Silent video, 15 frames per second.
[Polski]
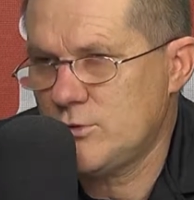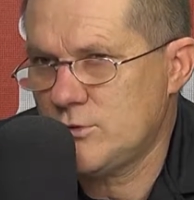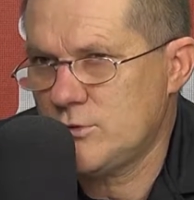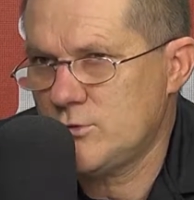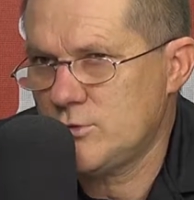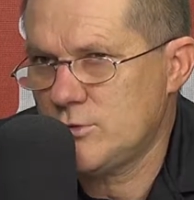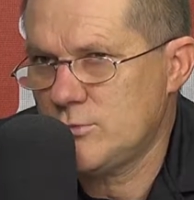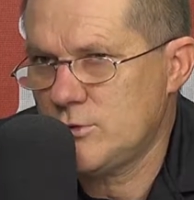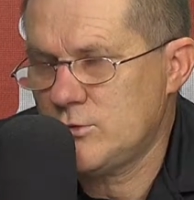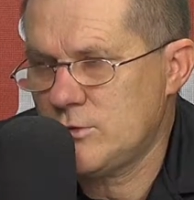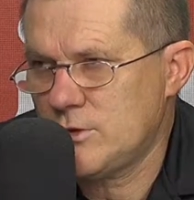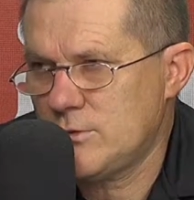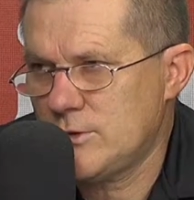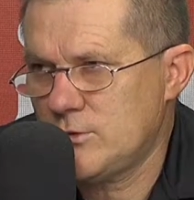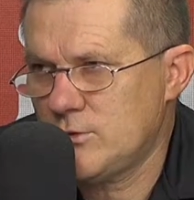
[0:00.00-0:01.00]
No, są osoby,
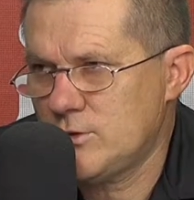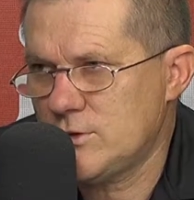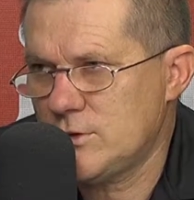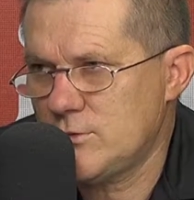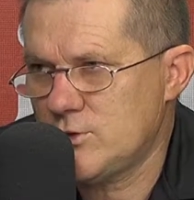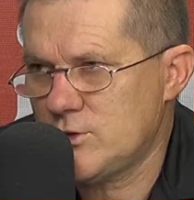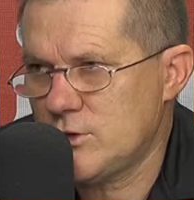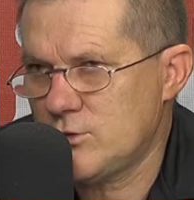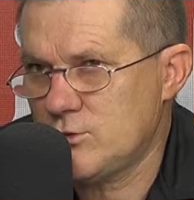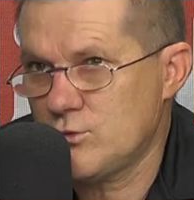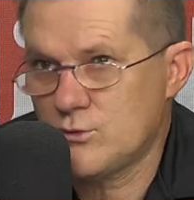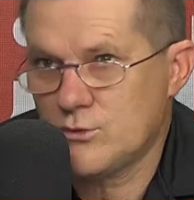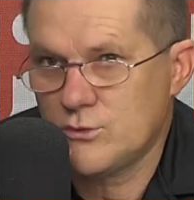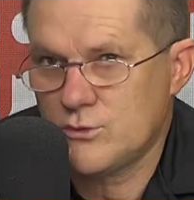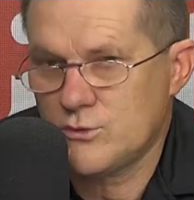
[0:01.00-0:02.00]
które nie mają gdzie zamieszkać,
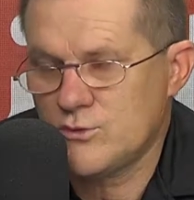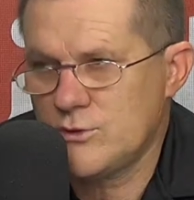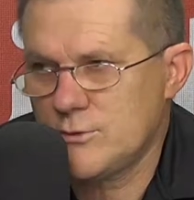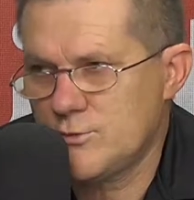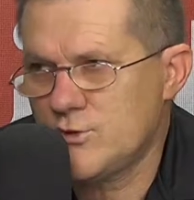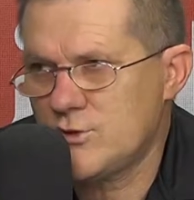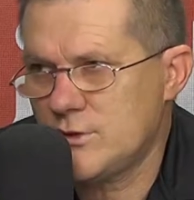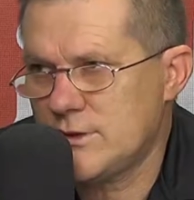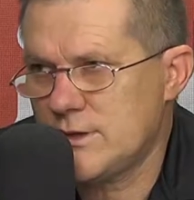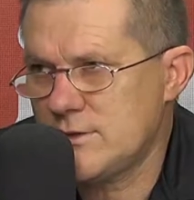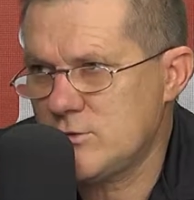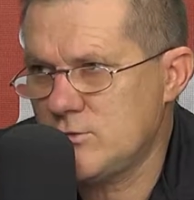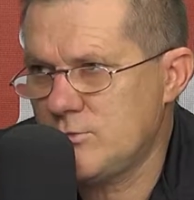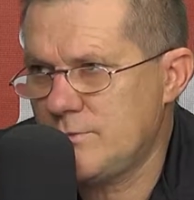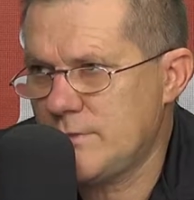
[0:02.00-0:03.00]
z różnych przyczyn
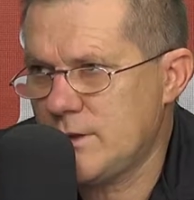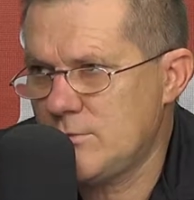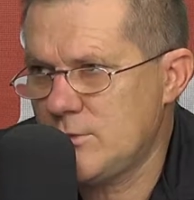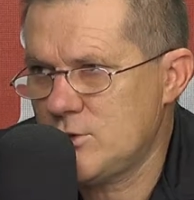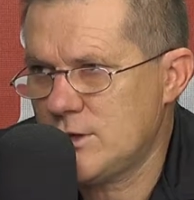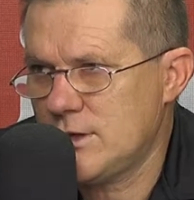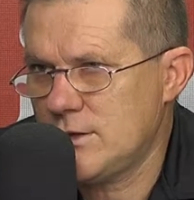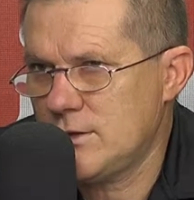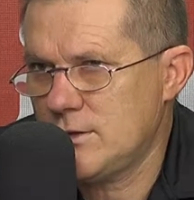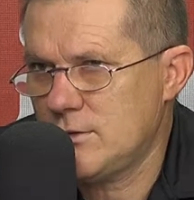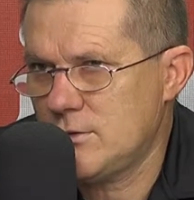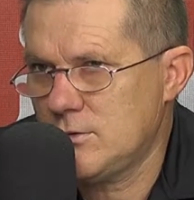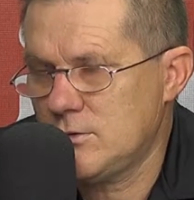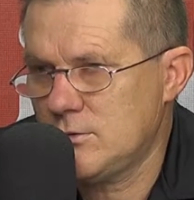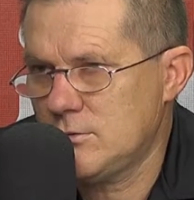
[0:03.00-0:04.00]
tracą mieszkanie,
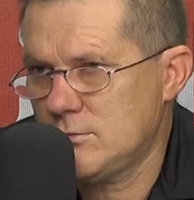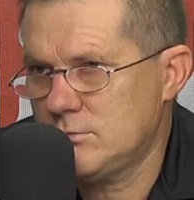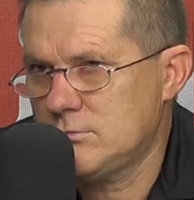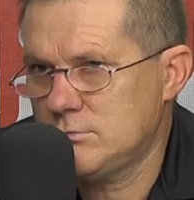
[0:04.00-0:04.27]
no